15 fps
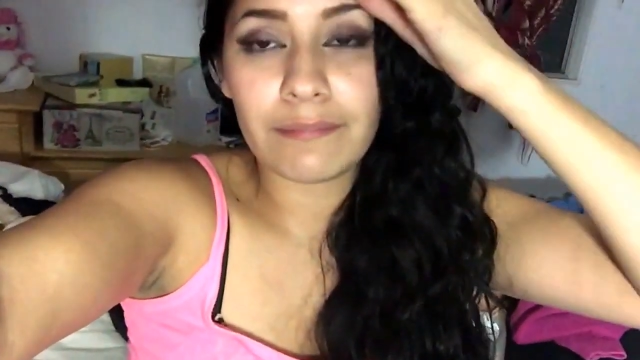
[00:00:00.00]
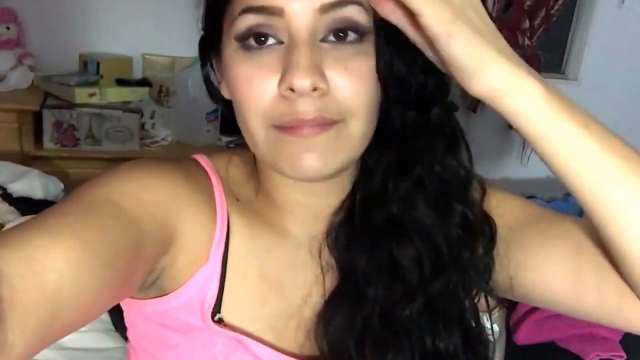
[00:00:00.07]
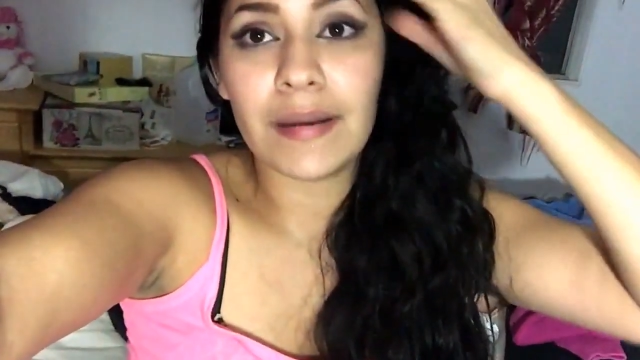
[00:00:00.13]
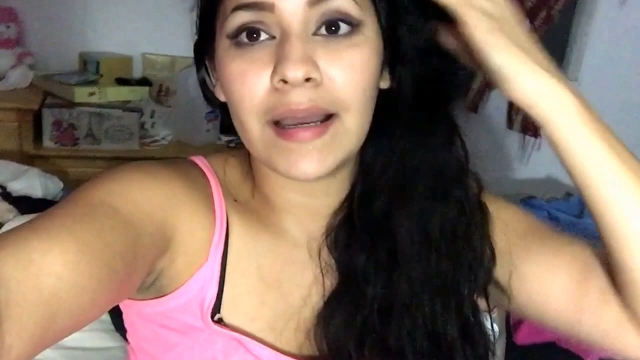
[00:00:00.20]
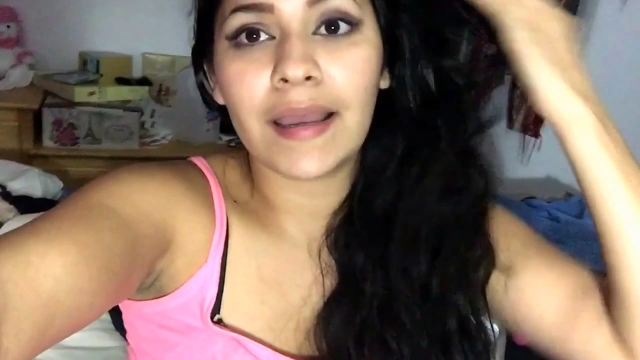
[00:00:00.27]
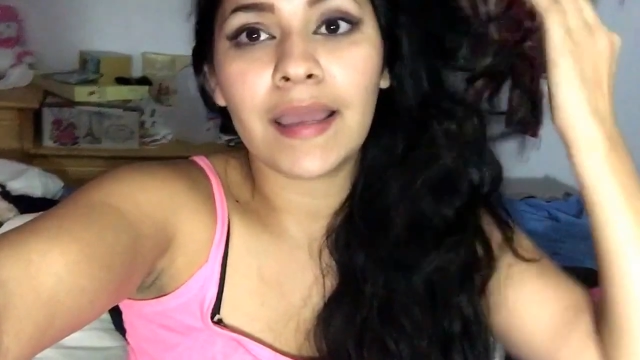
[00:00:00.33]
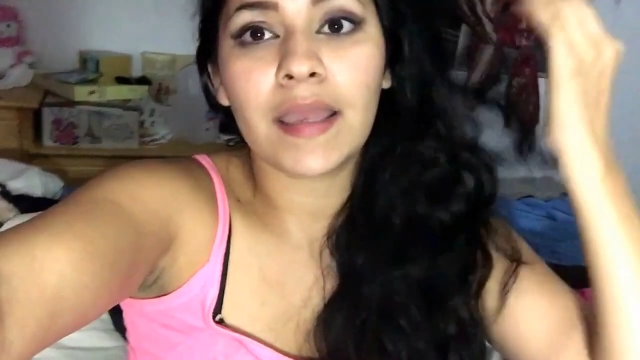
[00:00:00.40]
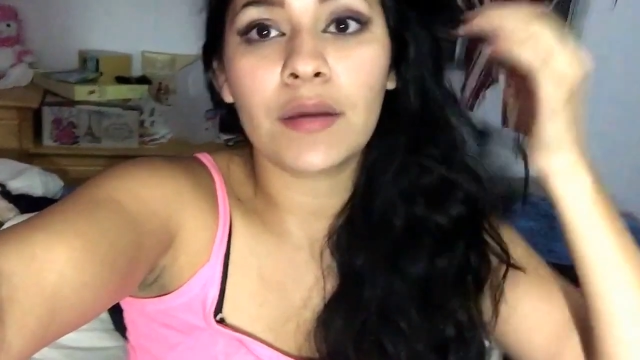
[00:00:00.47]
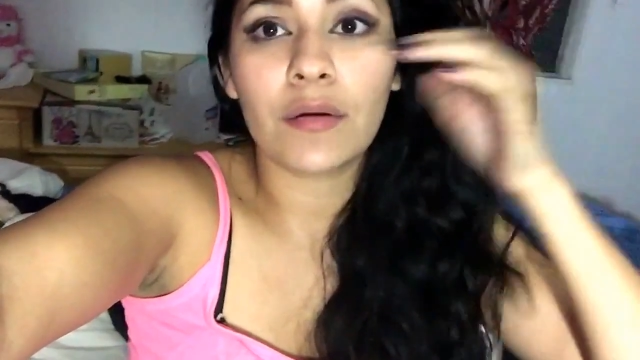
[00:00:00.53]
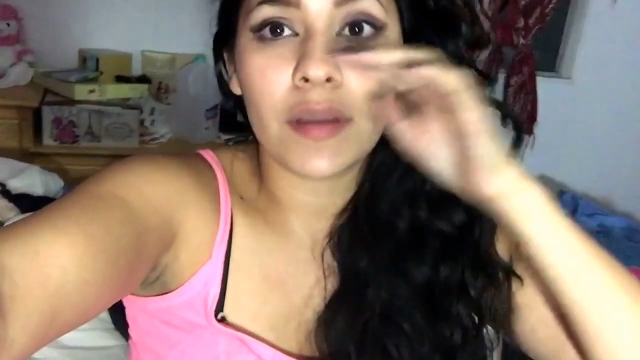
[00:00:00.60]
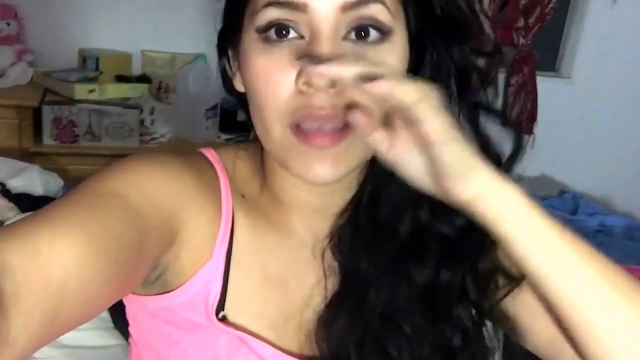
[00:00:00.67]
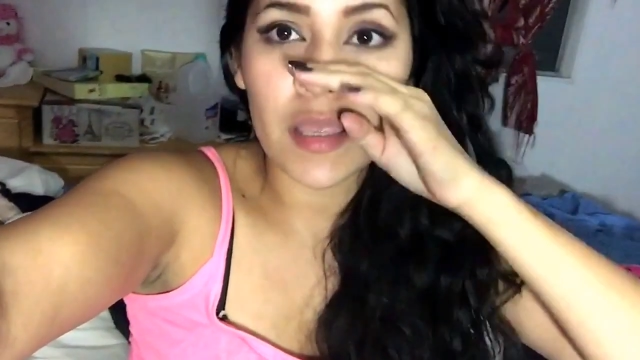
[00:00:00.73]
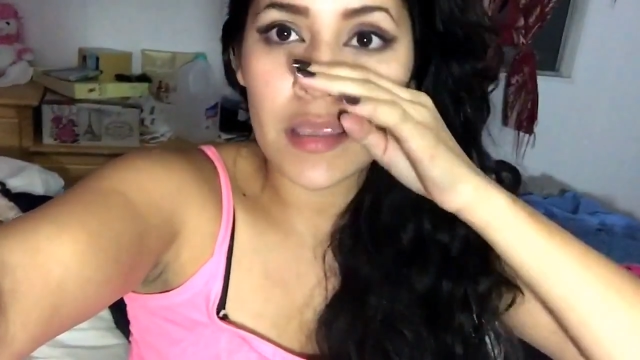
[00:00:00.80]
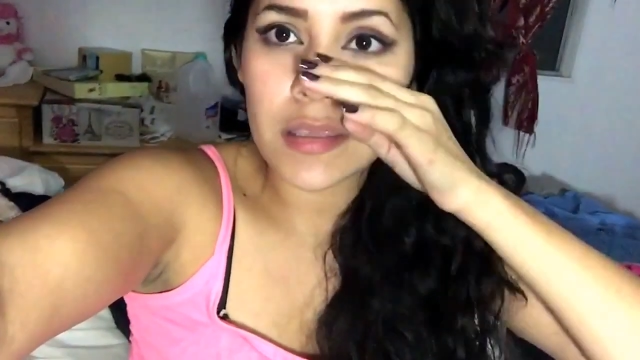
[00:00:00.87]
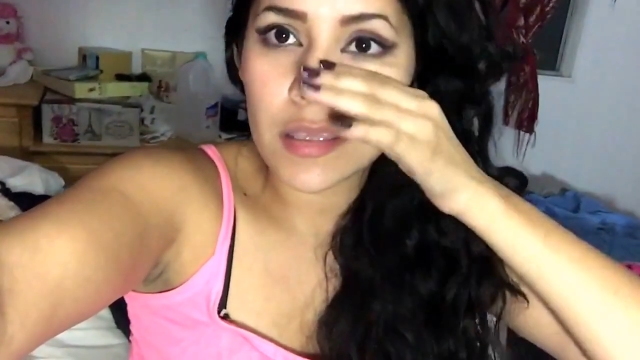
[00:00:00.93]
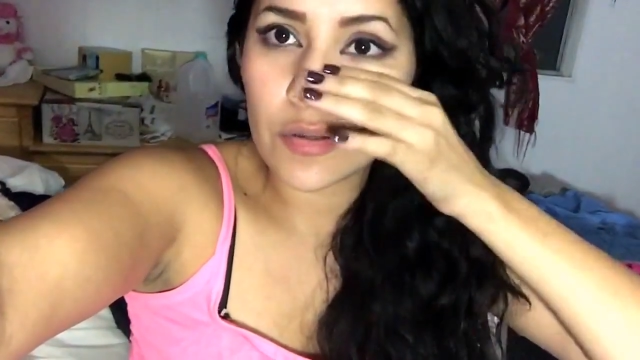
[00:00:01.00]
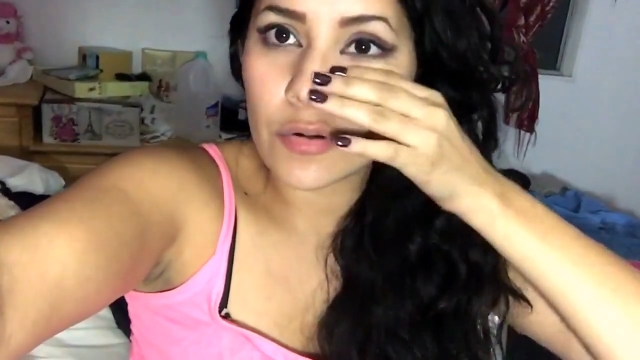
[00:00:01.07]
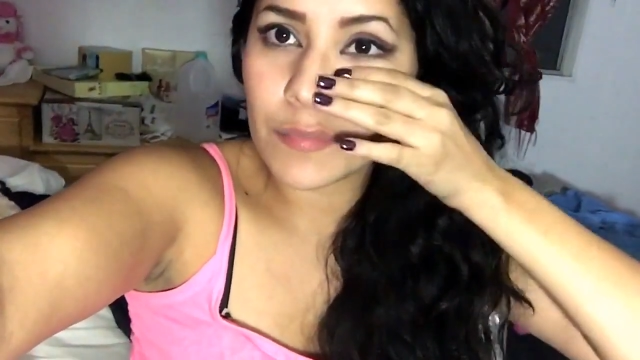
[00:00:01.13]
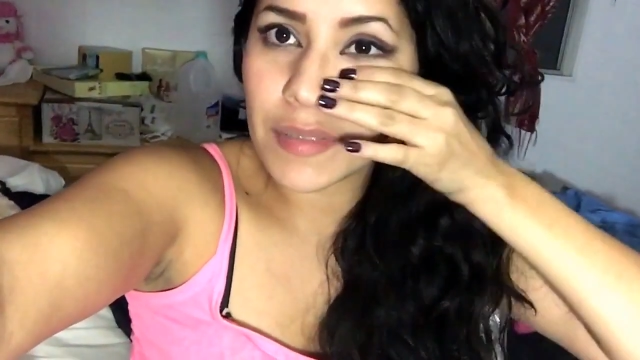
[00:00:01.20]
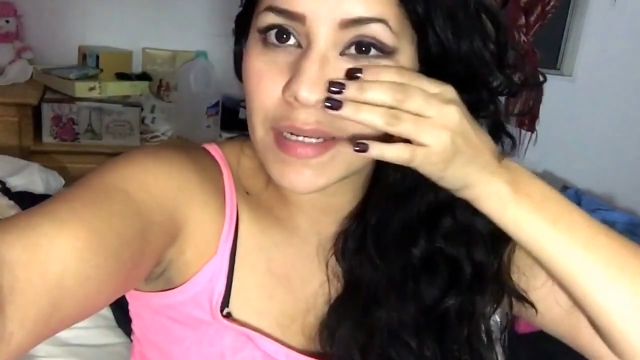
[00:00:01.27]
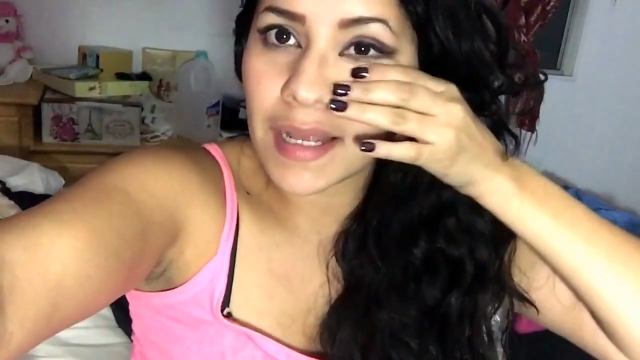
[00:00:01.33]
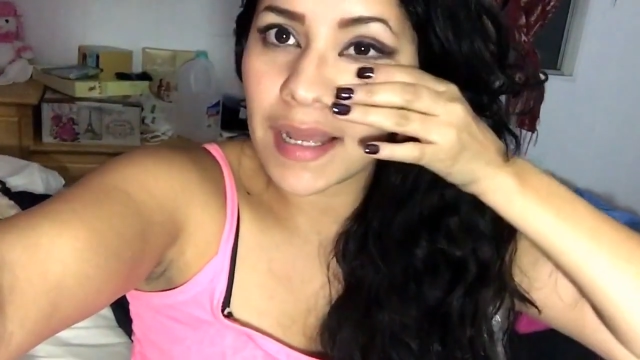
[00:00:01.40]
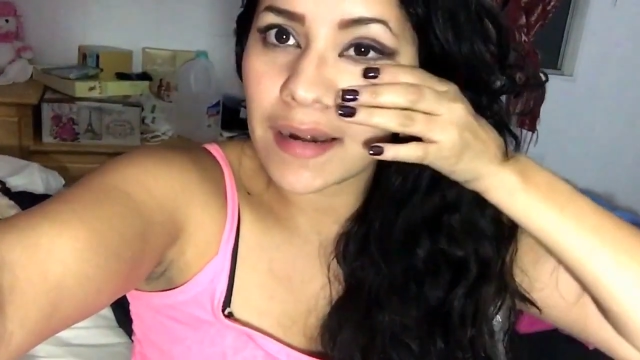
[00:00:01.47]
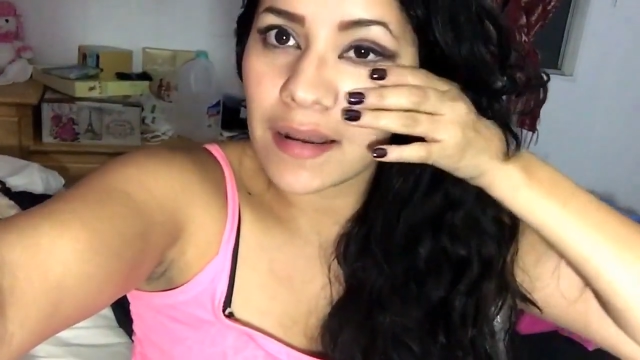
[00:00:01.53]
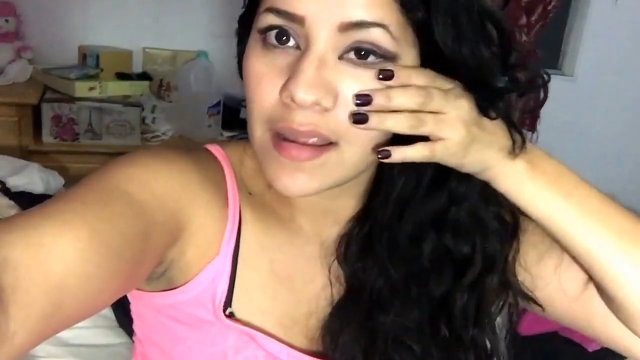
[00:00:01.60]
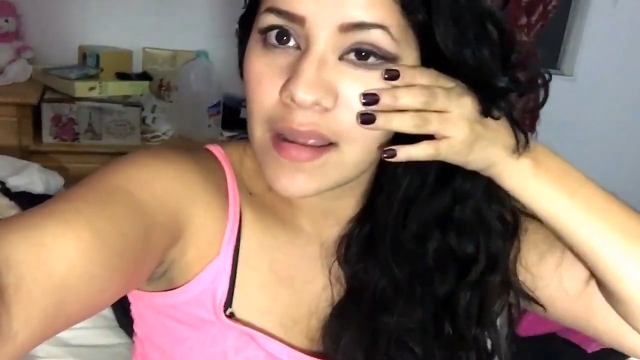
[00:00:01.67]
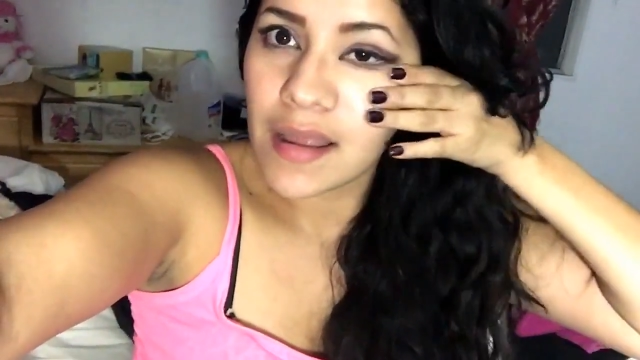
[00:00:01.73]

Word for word: bajé, ¿ok? Quiero mirar,